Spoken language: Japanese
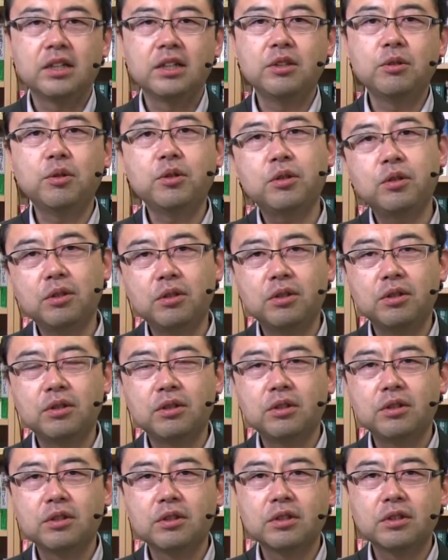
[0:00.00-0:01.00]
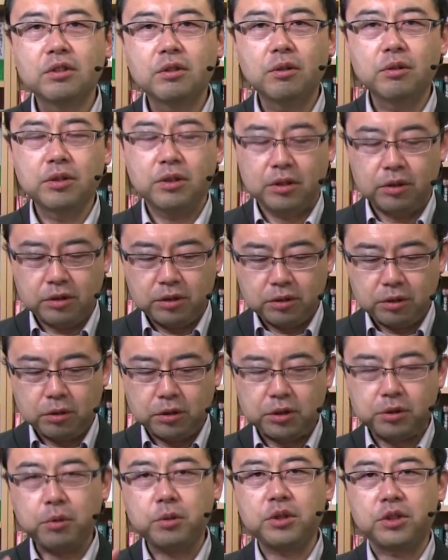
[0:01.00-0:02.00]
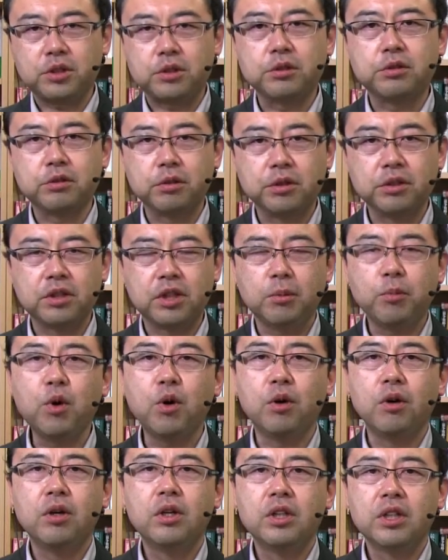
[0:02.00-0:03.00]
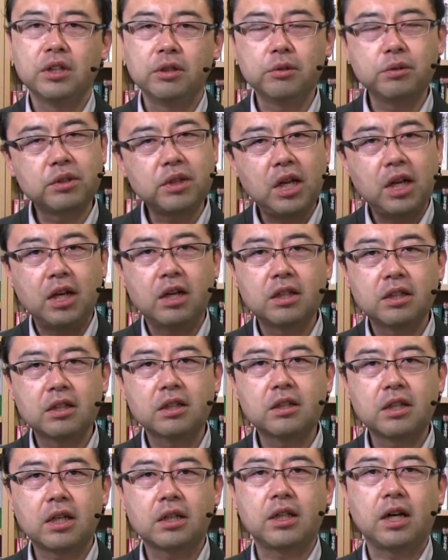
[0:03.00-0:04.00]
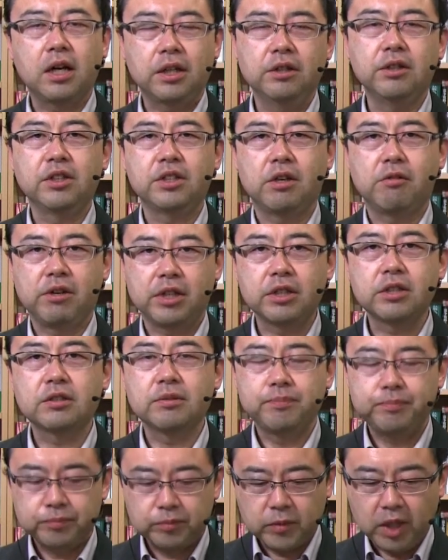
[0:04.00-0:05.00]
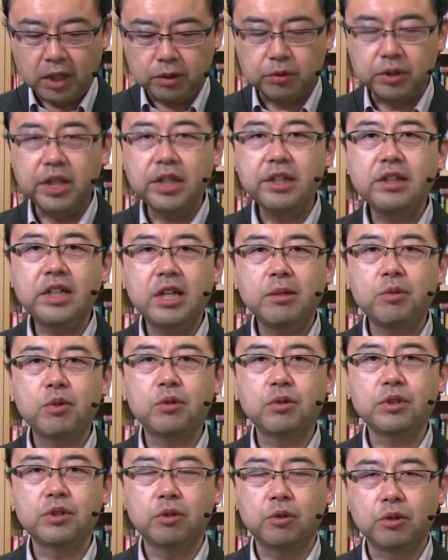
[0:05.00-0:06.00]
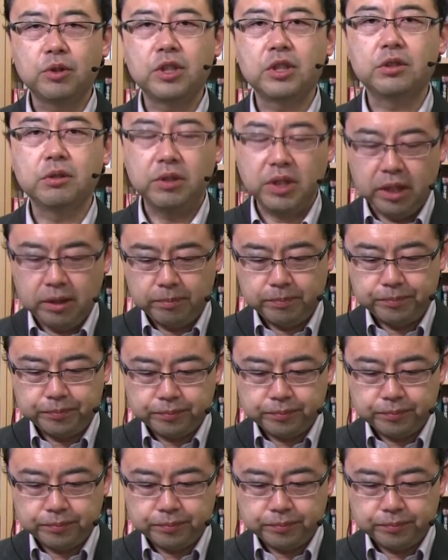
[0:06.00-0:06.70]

いろいろ一言で主婦と言ってもいろんな方がいらっしゃるわけです。あと年齢もいろいろですよね。